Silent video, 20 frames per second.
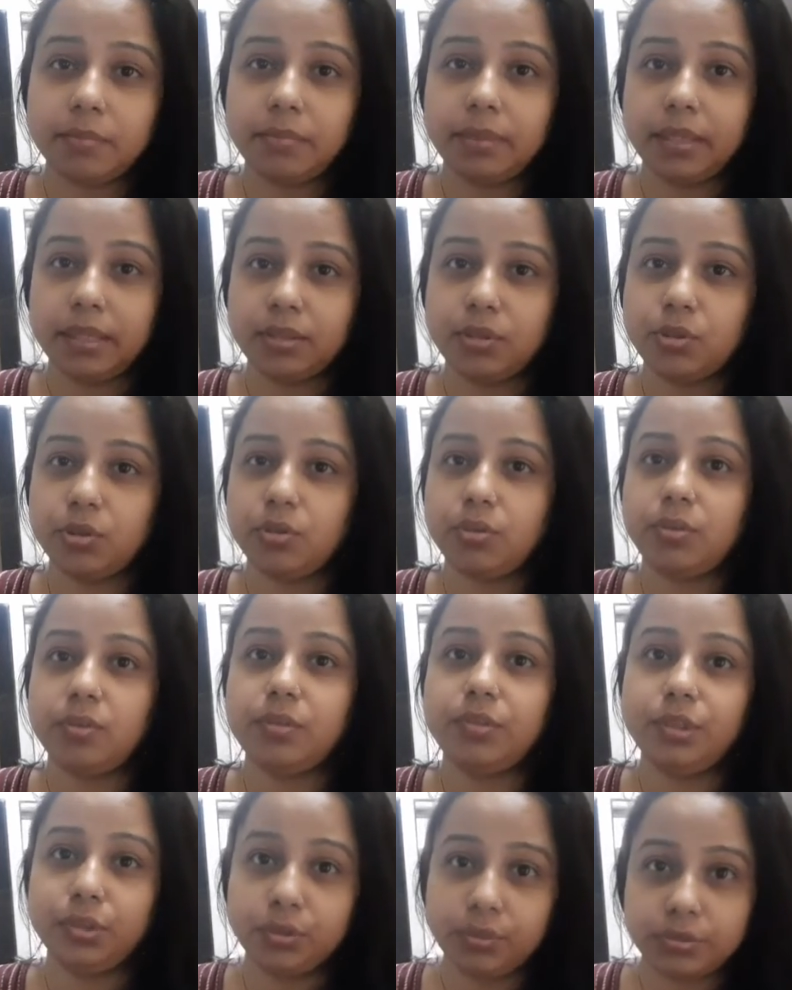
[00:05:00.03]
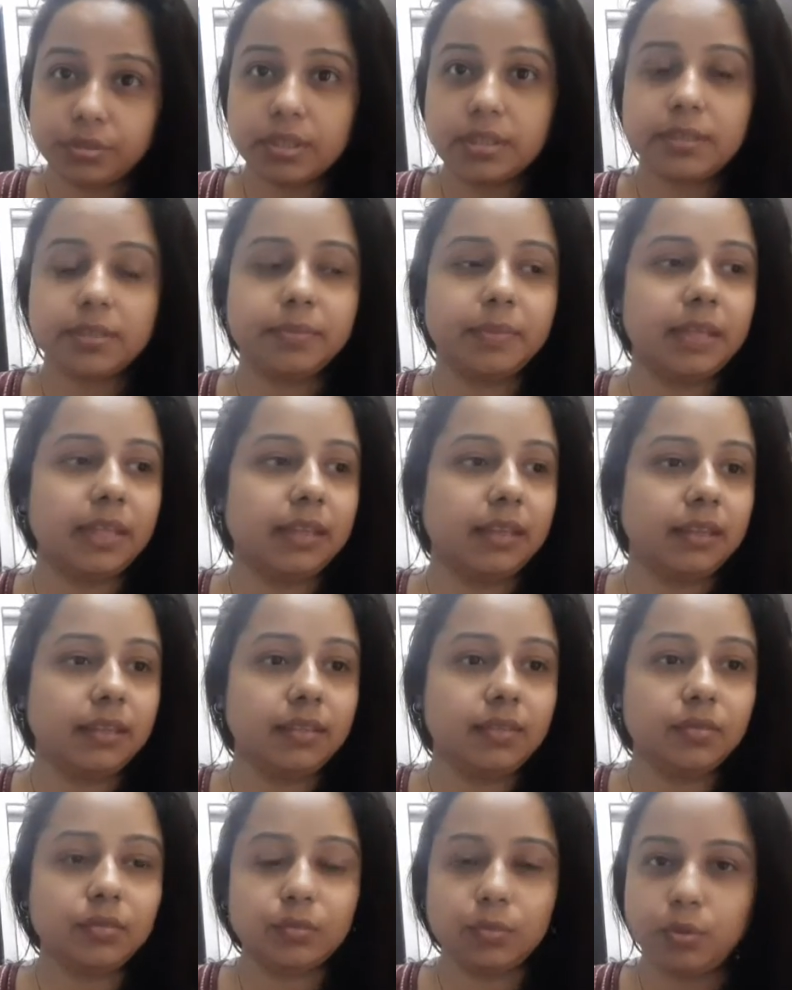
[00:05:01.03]
मेरी जो यूट्रस में है
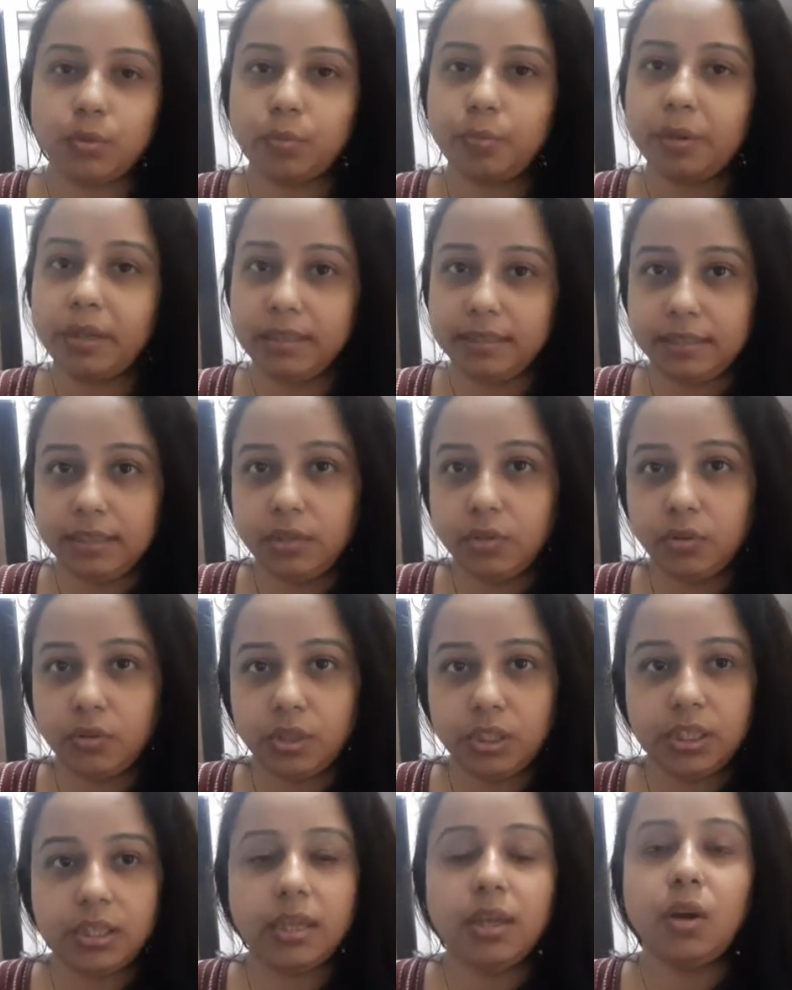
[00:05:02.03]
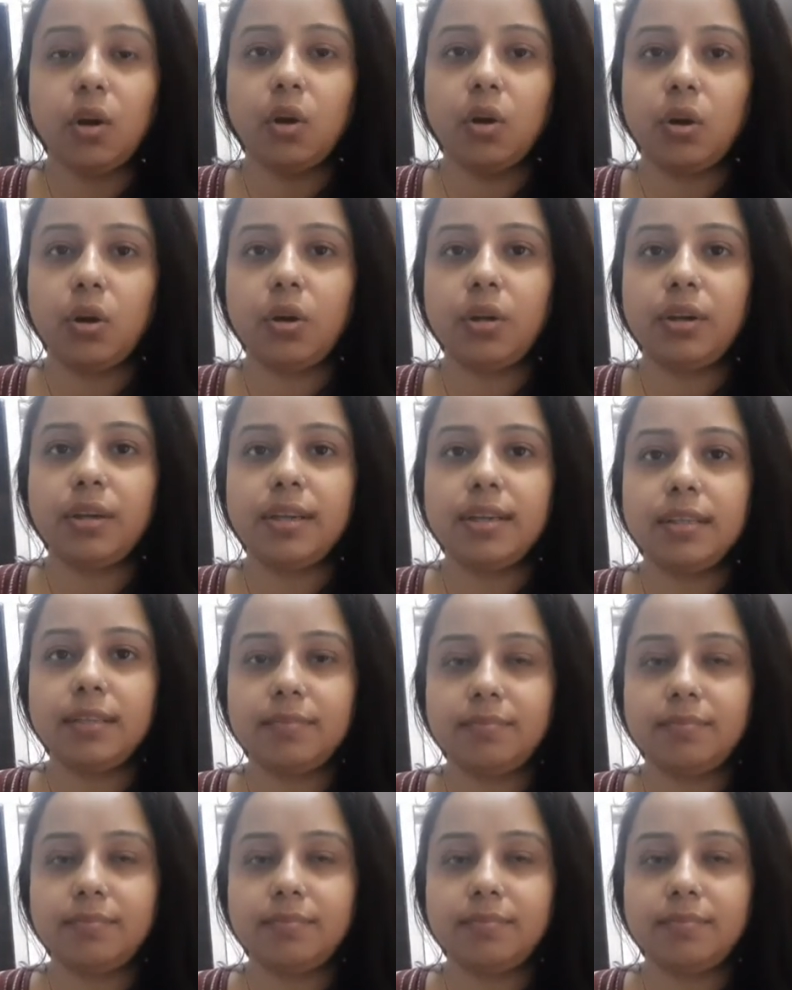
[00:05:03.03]
वो बल्कि हो गई है और